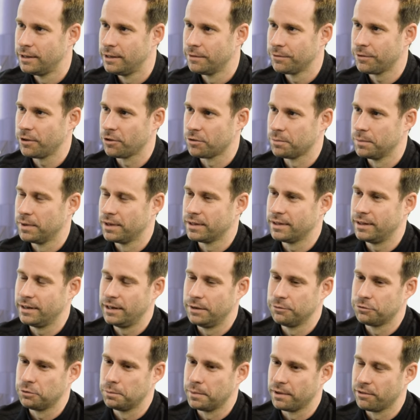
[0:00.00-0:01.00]
dass man den
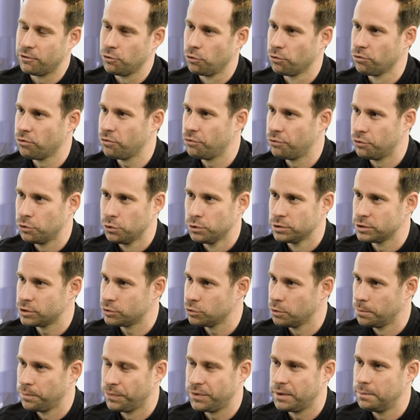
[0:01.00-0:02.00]
Informationsfluss
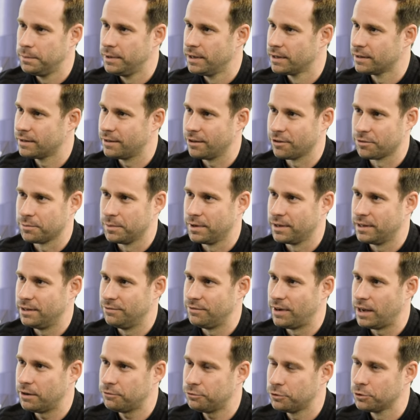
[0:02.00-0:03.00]
optimiert, dass man den
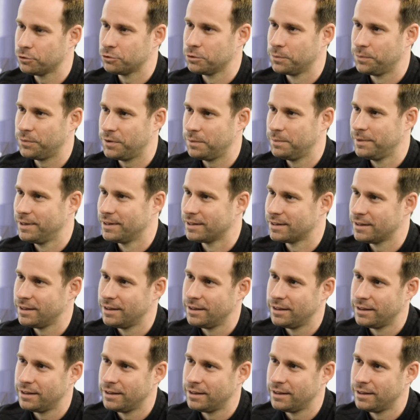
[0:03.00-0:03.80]
Warenfluss optimiert,